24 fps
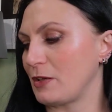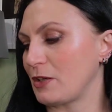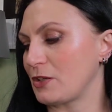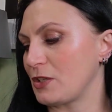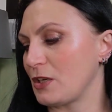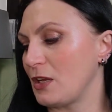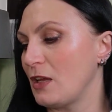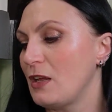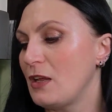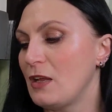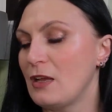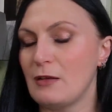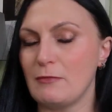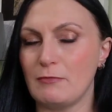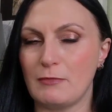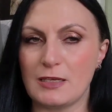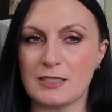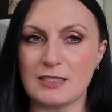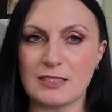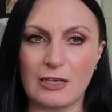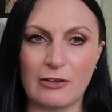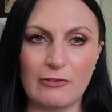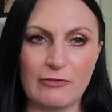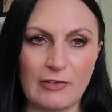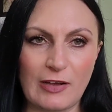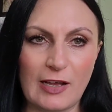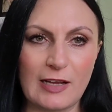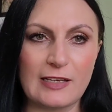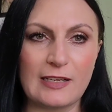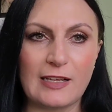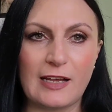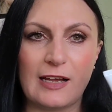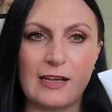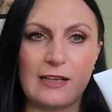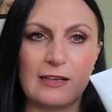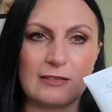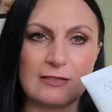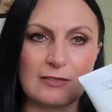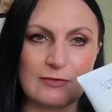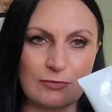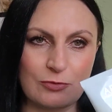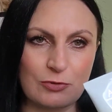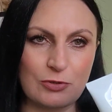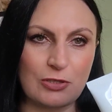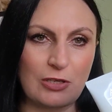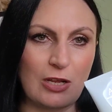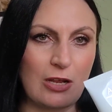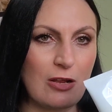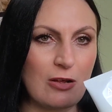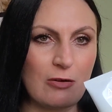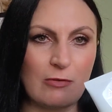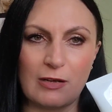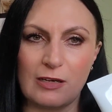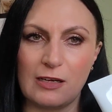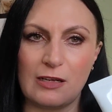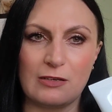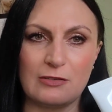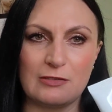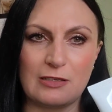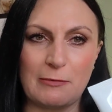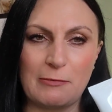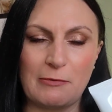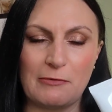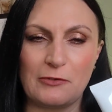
Także maska fajna, a zużyję ją, ale na